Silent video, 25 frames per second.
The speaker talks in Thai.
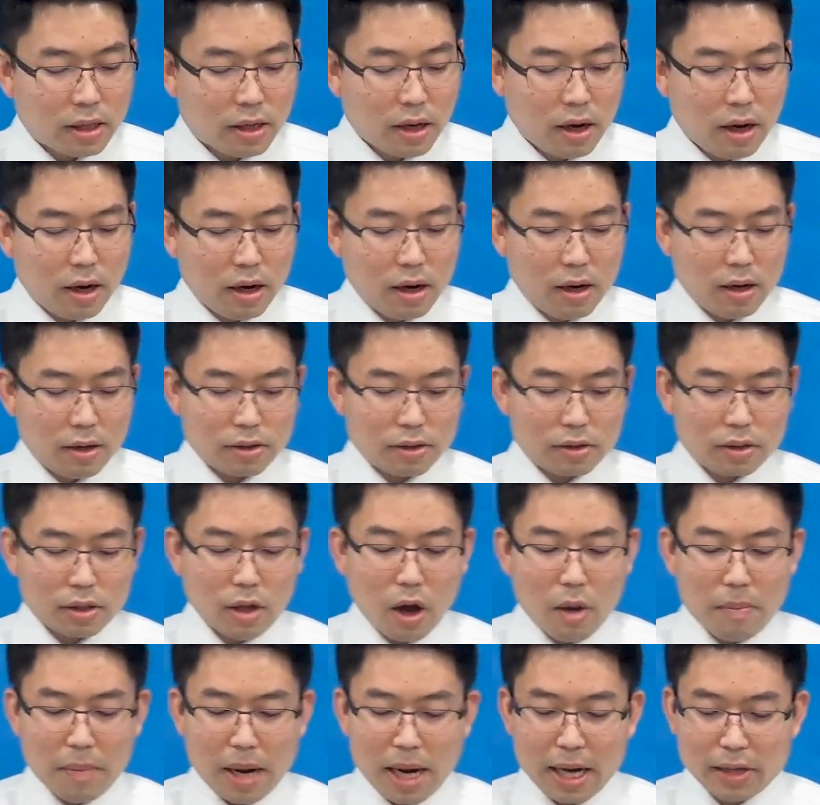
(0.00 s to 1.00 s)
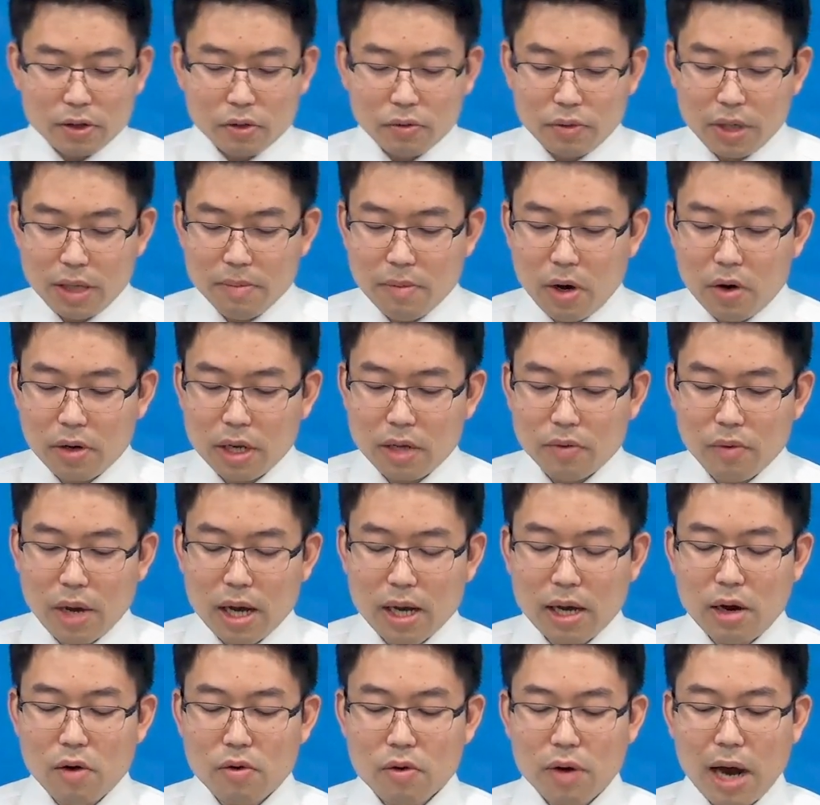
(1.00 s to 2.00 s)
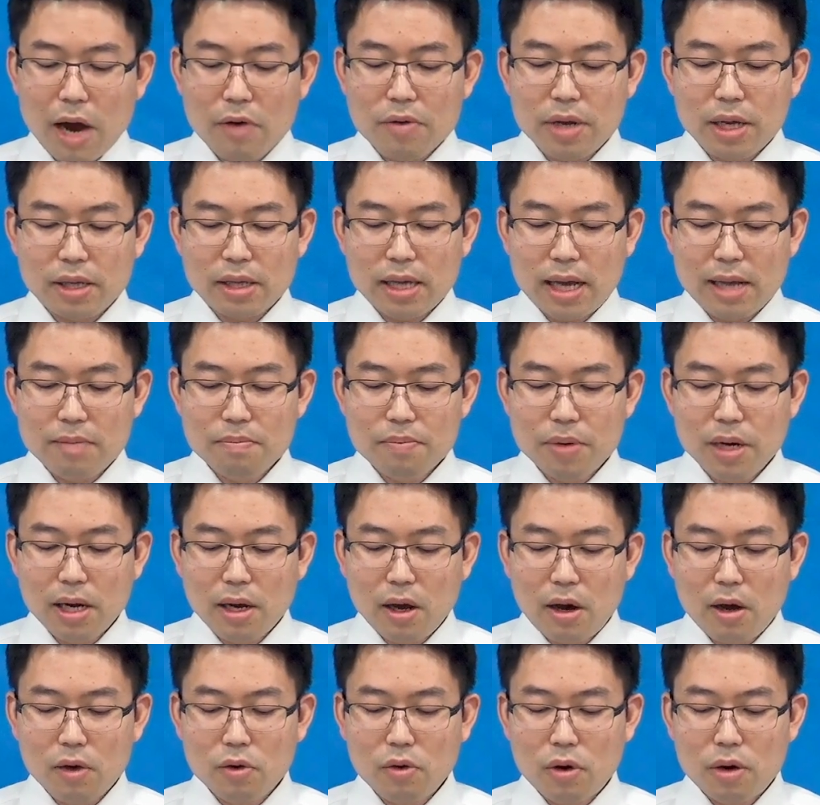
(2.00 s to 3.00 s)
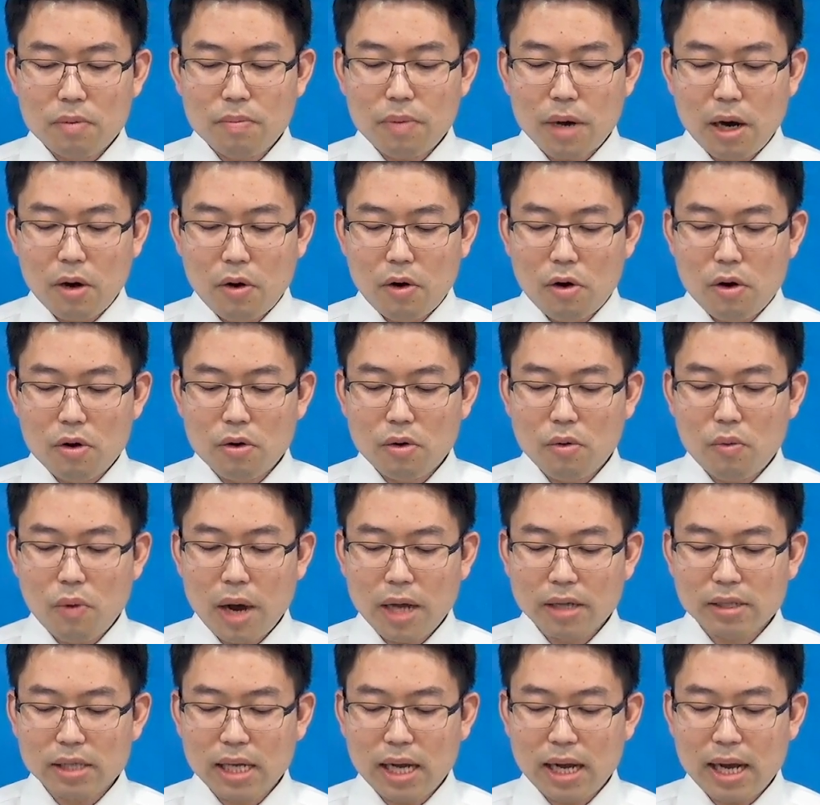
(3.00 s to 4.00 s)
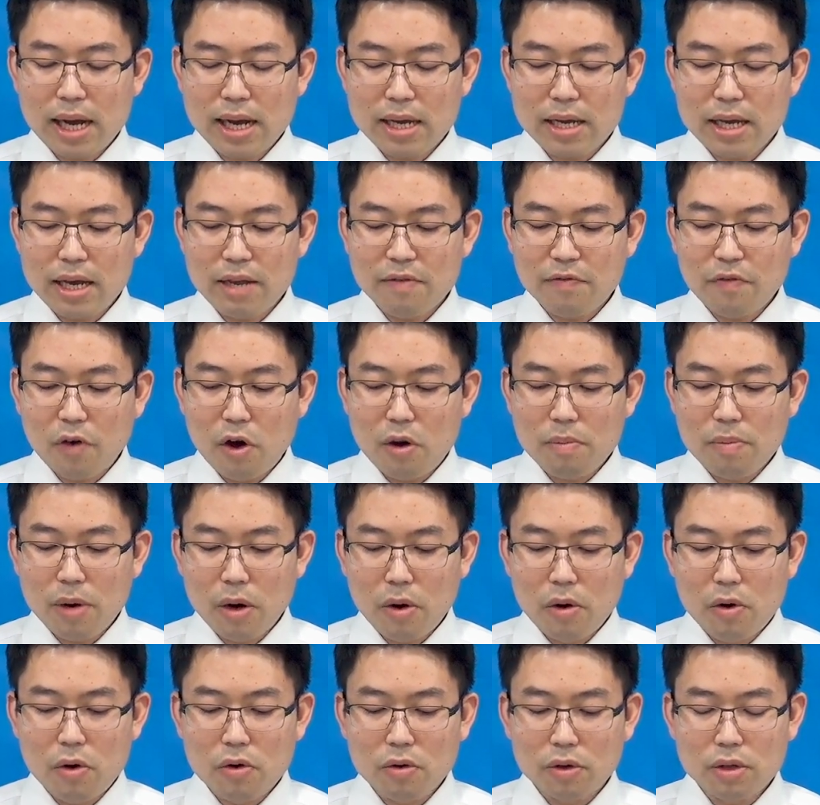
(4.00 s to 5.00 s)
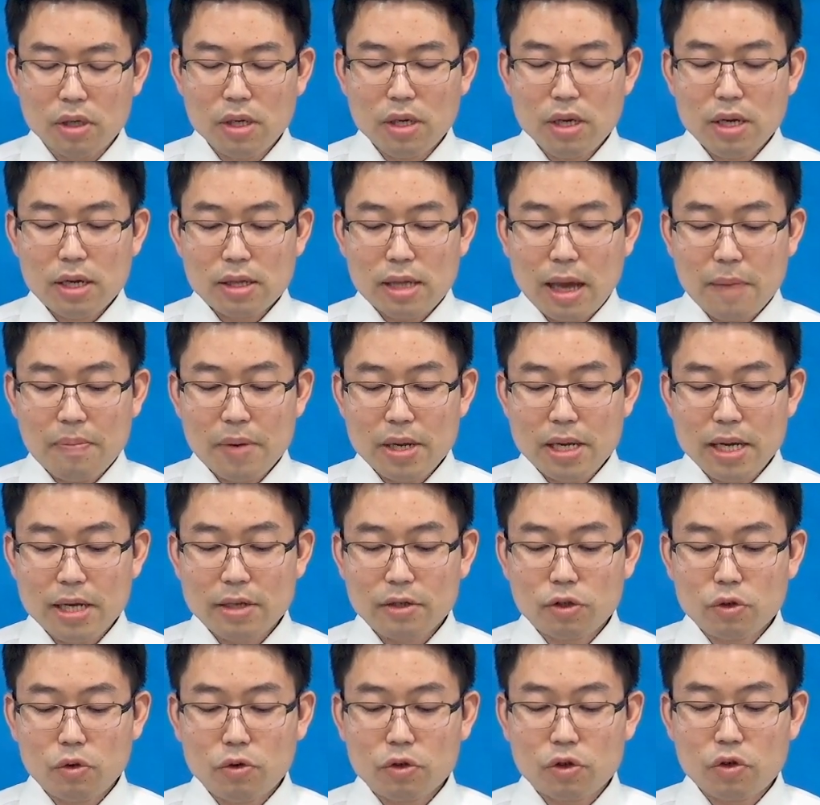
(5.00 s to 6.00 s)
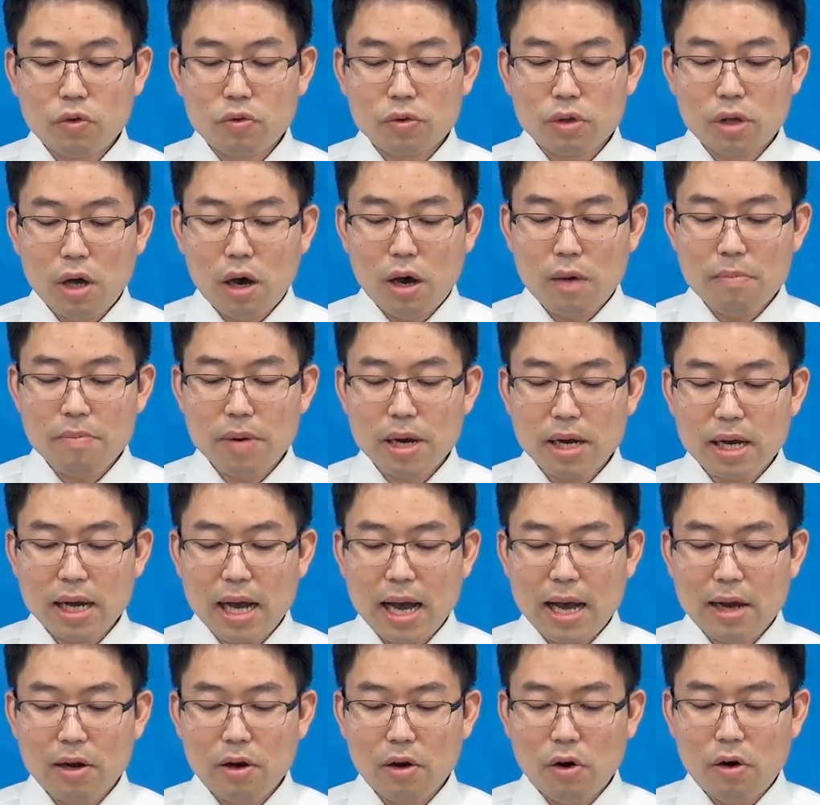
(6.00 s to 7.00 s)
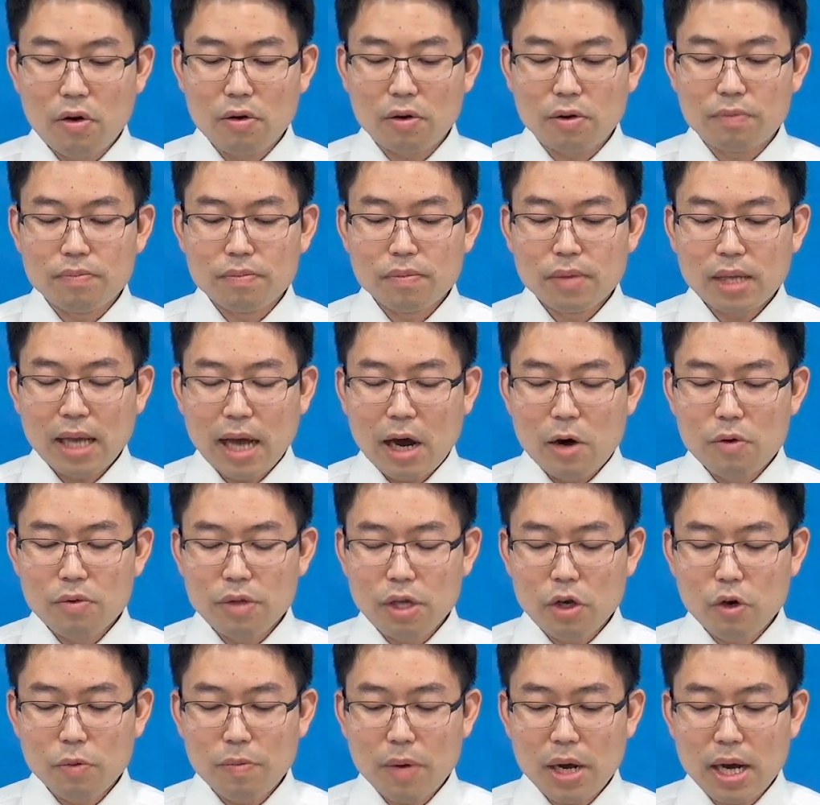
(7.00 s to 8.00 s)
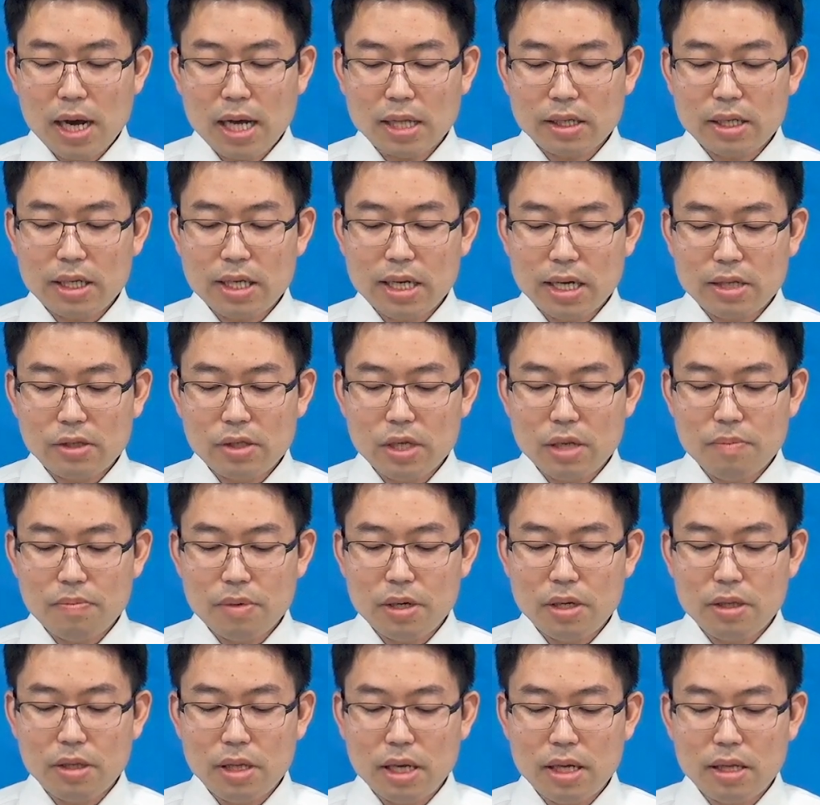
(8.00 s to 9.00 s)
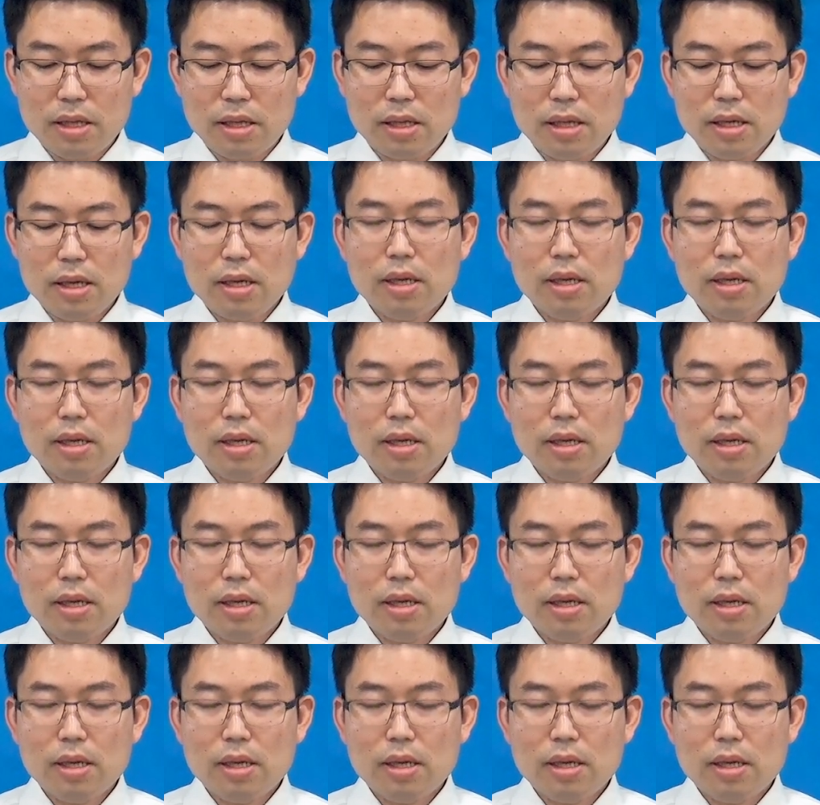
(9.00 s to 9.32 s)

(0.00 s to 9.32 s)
ก็ต่อมาตรงนี้มองเห็นว่าเขากล่าวอย่างนั้นเพื่อล่อลวงพระองค์หวังจะหาเหตุฟ้องพระองค์แต่พระเยซูทรงน้อมพระกายลงเอานิ้วพระหัตถ์เขียนที่พื้นดิน